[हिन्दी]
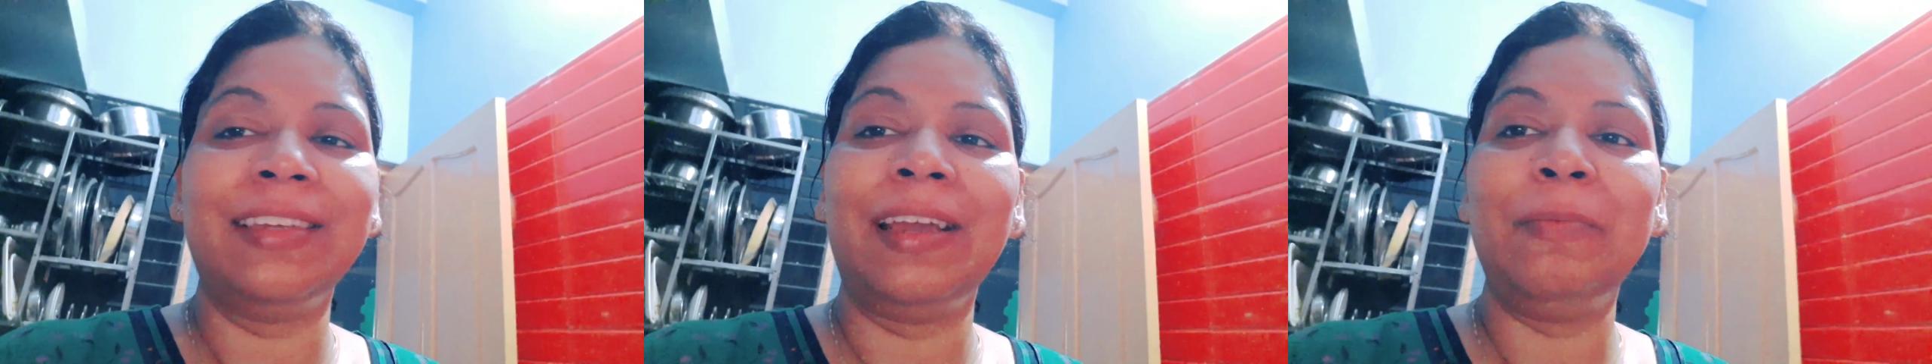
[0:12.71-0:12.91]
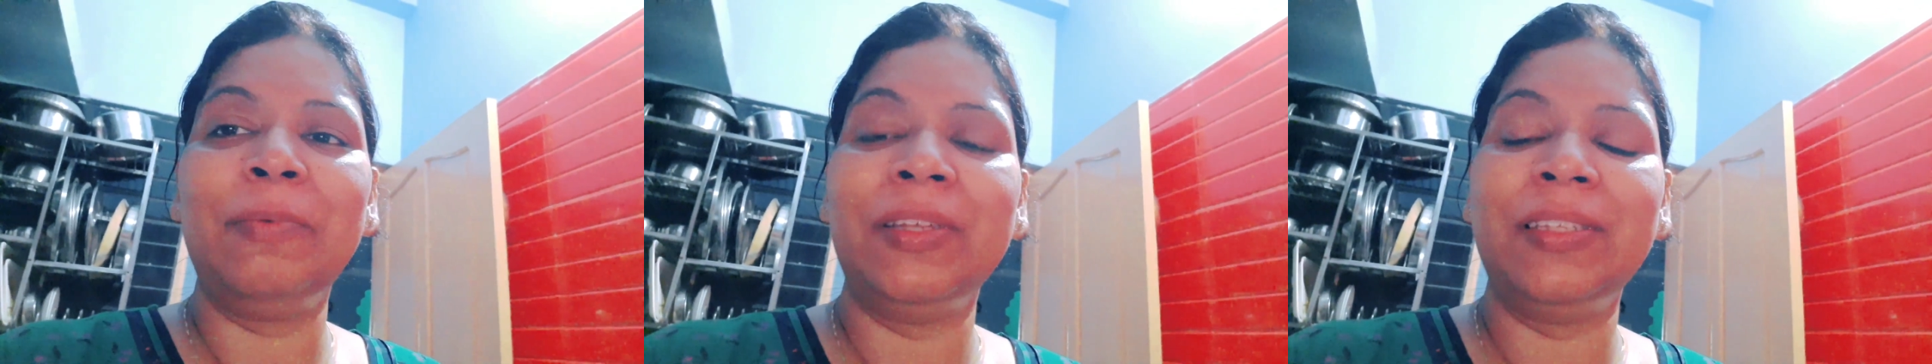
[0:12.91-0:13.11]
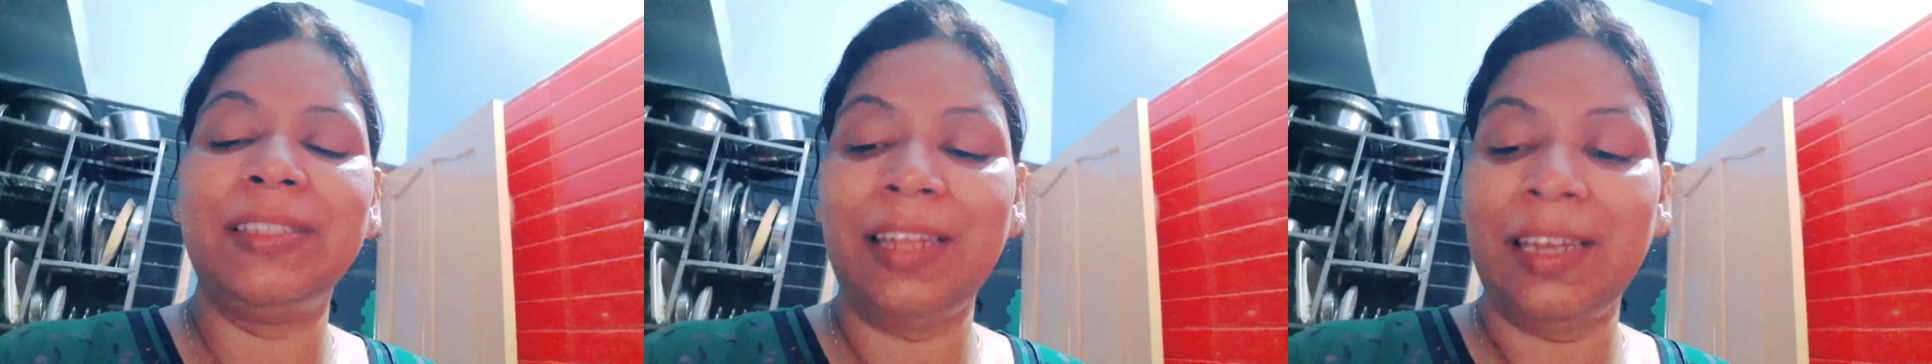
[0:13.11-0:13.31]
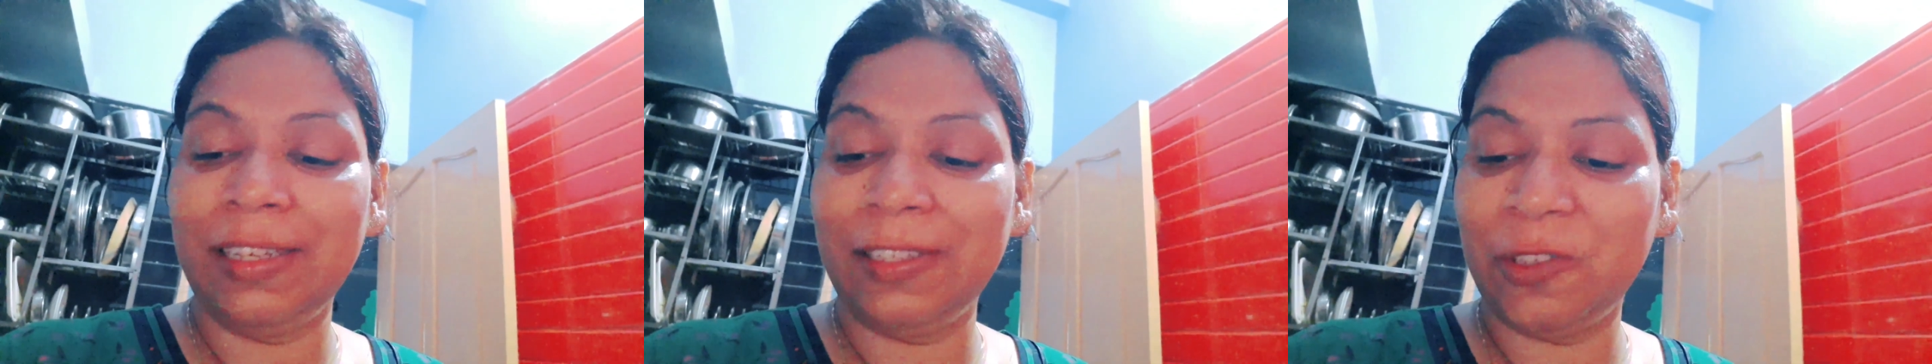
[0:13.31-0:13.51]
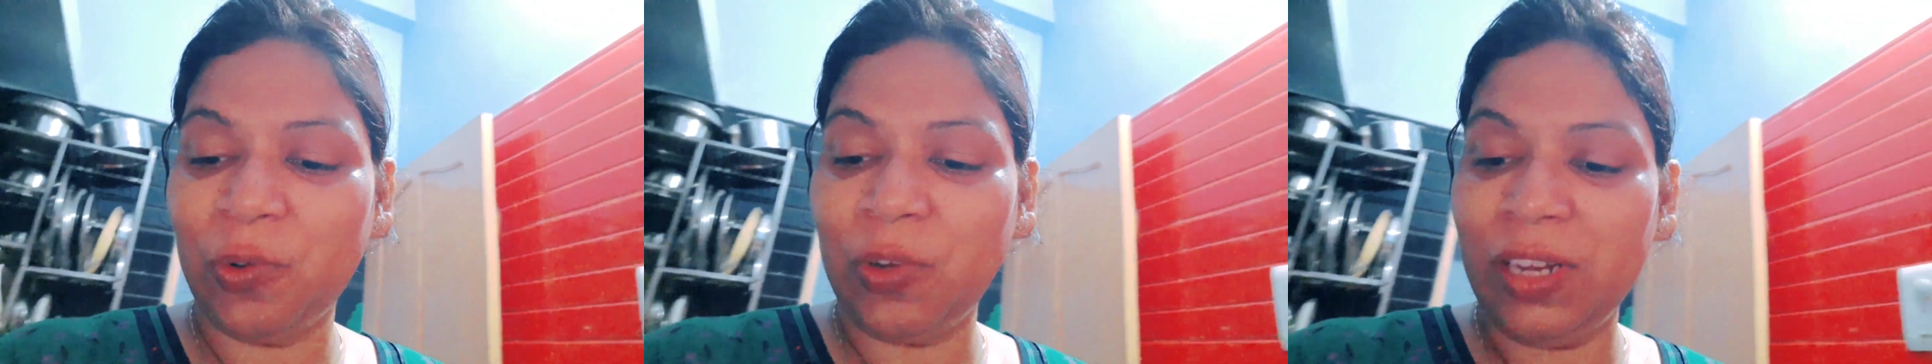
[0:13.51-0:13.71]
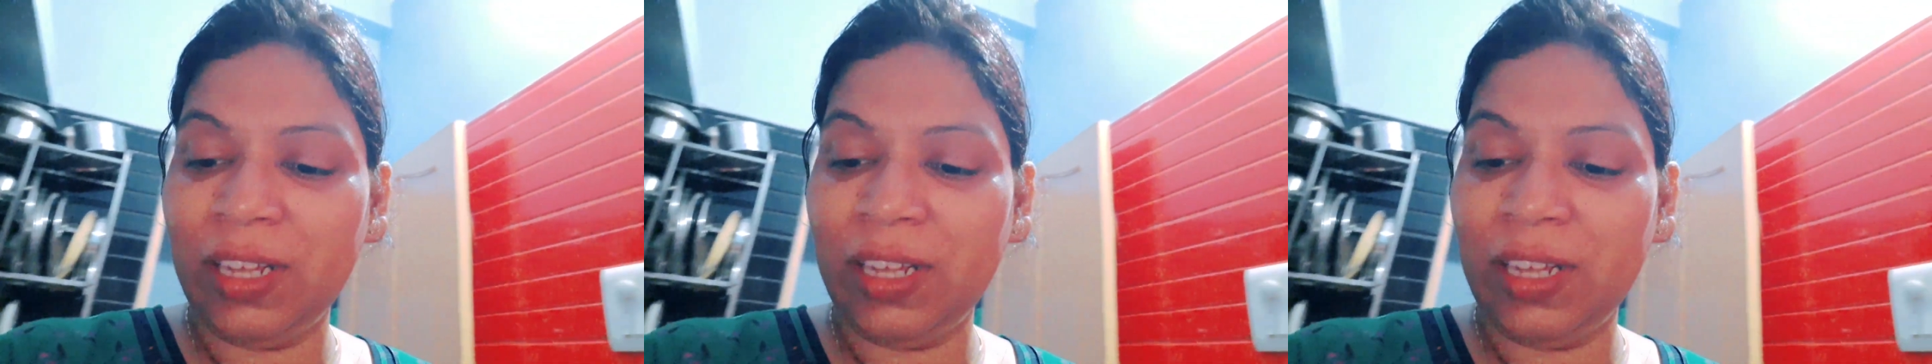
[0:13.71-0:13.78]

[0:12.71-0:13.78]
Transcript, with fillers: क्या भेजना है स्कूल